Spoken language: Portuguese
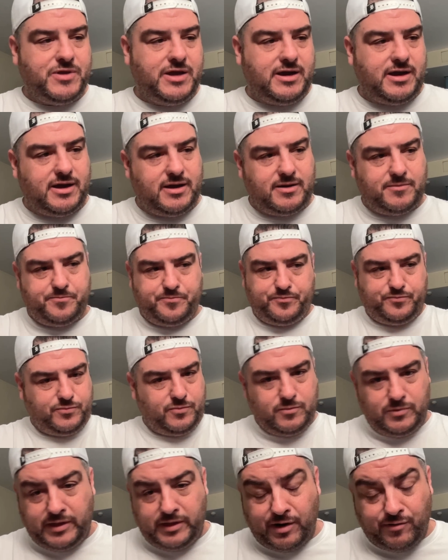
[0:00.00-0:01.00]
é,
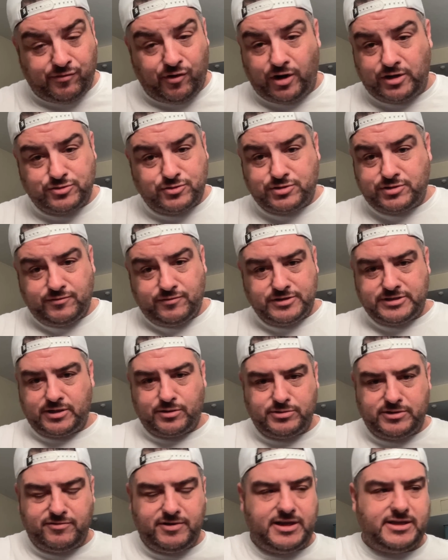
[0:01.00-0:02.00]
nervosos que
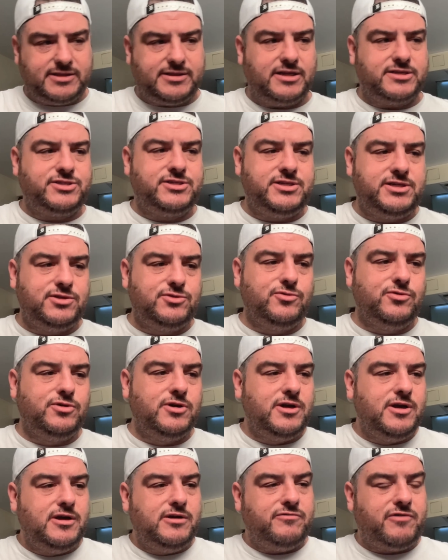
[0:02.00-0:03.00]
você não deveria ter
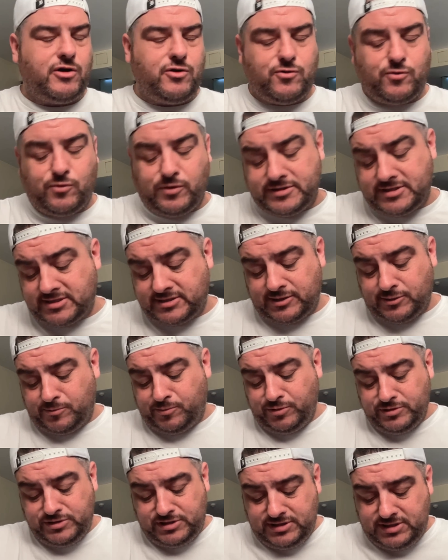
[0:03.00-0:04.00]
tido, falou coisas que
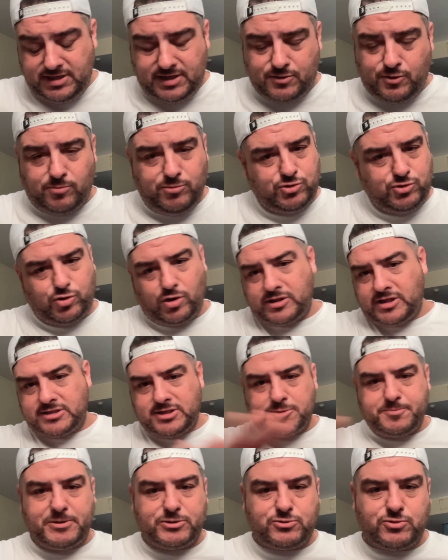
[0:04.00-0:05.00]
não podia, como
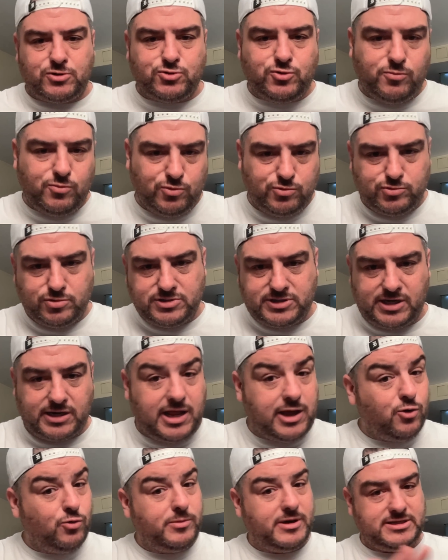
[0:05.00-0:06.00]
todas as pessoas do mundo, sem
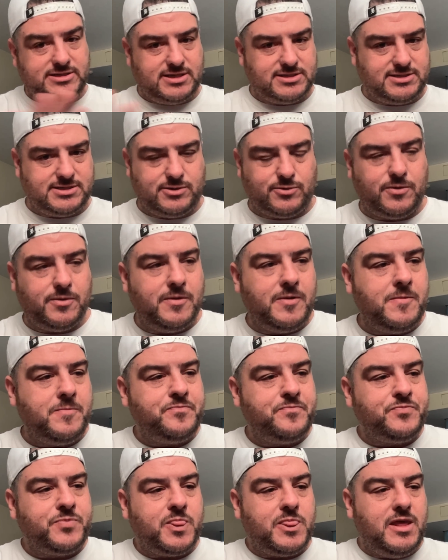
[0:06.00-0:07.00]
nenhuma exceção.
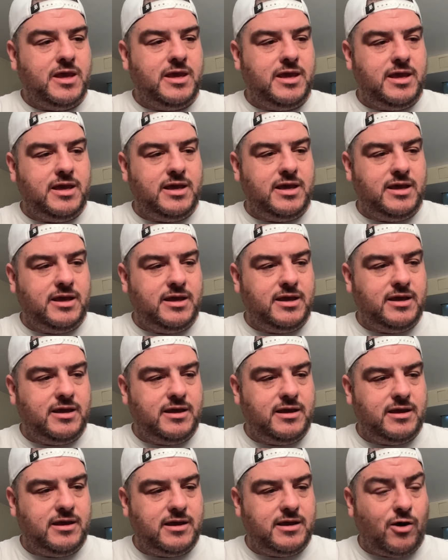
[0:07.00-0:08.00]

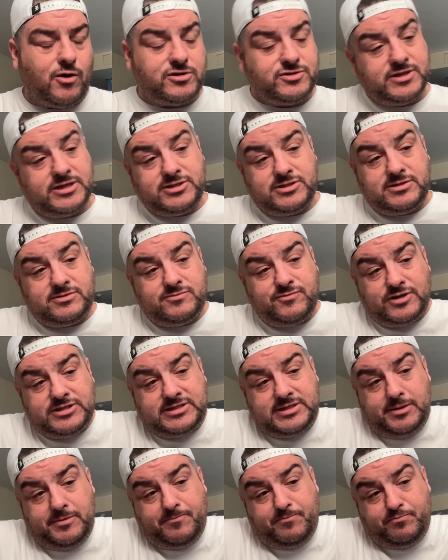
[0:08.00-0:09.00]
E às vezes
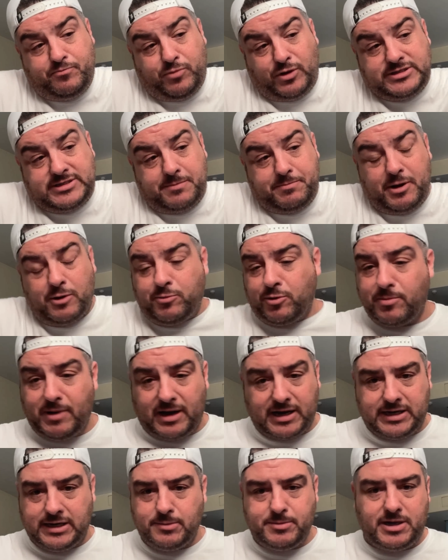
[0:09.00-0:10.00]
você pode ser pego por
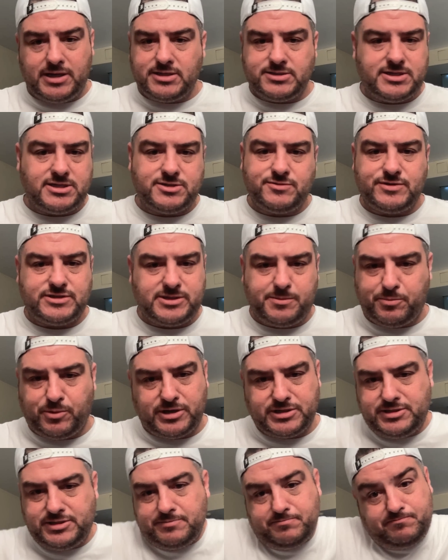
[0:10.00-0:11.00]
uma câmera, e às vezes você
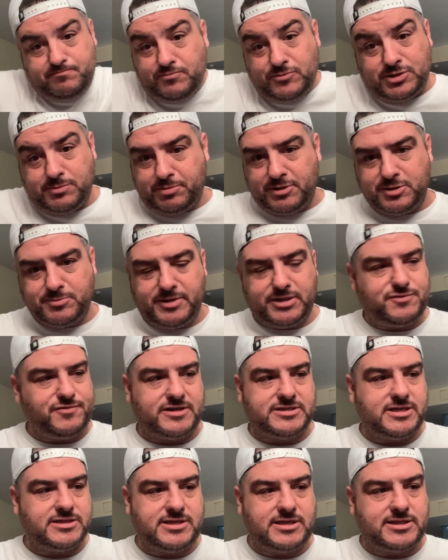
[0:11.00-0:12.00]
pode simplesmente
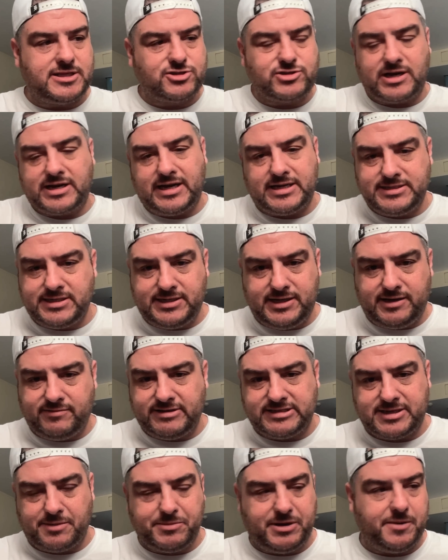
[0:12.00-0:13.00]
fazer isso dentro da sua casa e ninguém
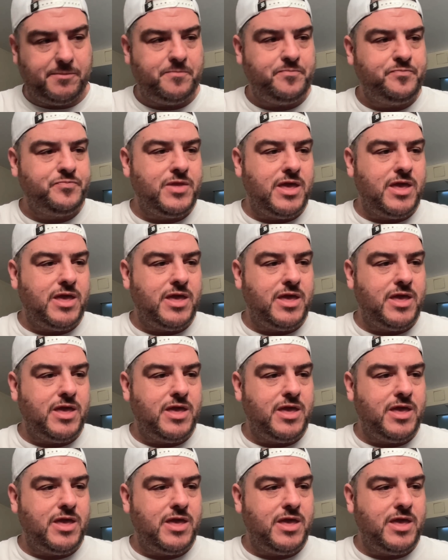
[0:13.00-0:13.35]
vai saber.